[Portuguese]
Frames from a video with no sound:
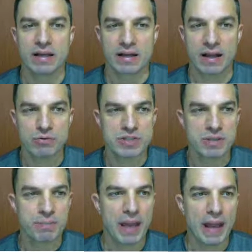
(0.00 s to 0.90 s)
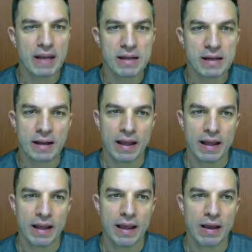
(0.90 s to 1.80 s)
Né? O CPL
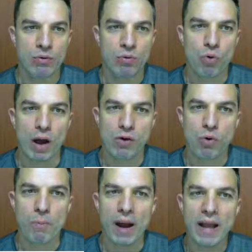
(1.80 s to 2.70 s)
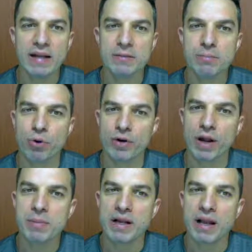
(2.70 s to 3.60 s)
é a Combined
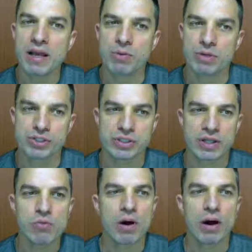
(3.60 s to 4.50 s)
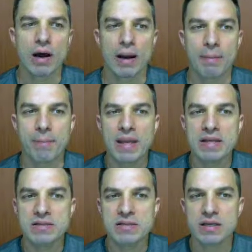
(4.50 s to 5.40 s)
Programming Language. Então, a, a
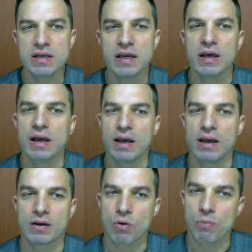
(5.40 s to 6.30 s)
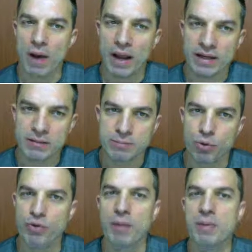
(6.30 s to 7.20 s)
Basic é, Combined
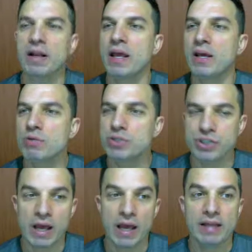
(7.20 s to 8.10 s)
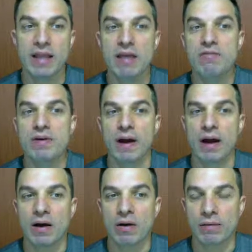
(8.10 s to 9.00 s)
Programming Language teve
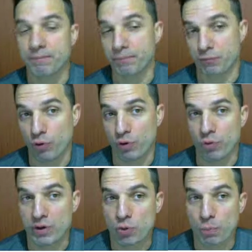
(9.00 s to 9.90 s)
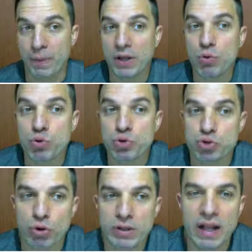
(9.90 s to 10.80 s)
a, foi o, aí o
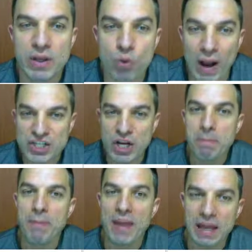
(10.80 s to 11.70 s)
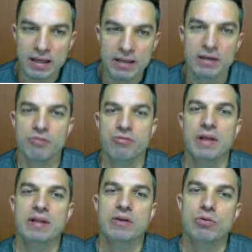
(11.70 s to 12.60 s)
precursor da linguagem B,
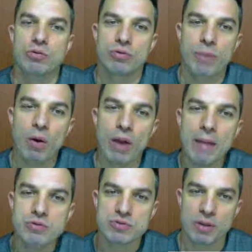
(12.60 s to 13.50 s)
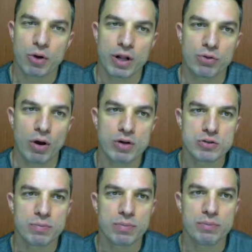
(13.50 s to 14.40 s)
feita no, no Bell Labs, nos laboratórios
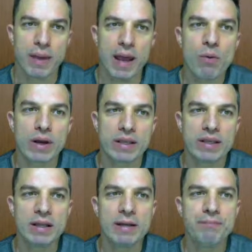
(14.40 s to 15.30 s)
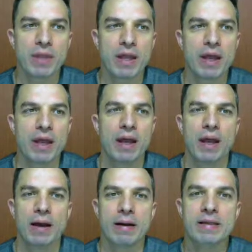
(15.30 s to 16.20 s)
Bell aqui, né?
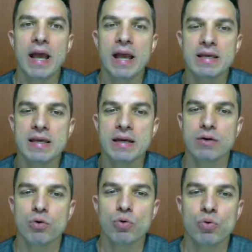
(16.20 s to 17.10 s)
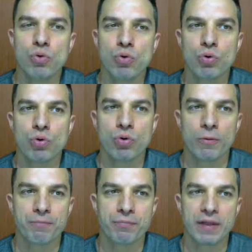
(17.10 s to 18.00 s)
É, é, e aí
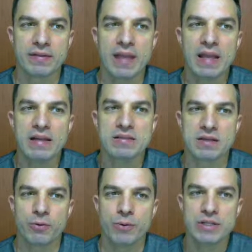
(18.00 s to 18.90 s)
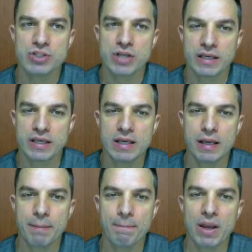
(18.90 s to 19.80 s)
o Dennis Rich aqui
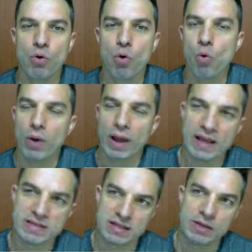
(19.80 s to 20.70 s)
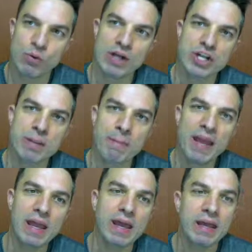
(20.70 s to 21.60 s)
pegou essa linguagem
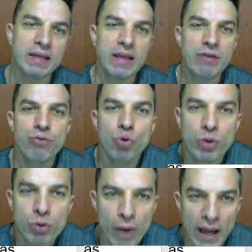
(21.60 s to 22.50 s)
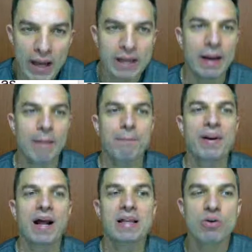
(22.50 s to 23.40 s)
B e evoluiu ela
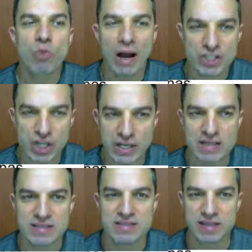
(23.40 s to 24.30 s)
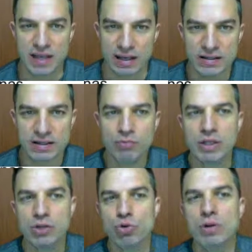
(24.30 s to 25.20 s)
para a linguagem C. Então
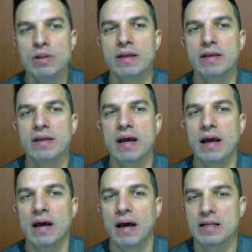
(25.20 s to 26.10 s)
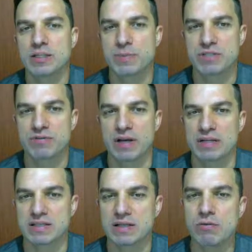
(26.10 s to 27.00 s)
tem toda aqui a, a
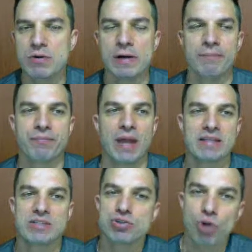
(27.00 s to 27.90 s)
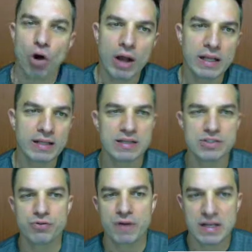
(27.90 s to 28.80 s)
especificação da história e das
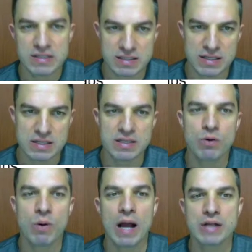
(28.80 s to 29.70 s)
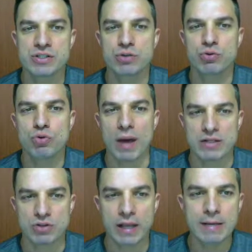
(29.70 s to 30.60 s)
diferenças das linguagens e tudo
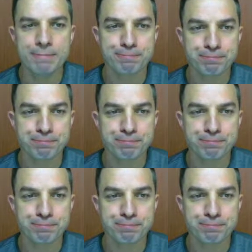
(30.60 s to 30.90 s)
mais, ok?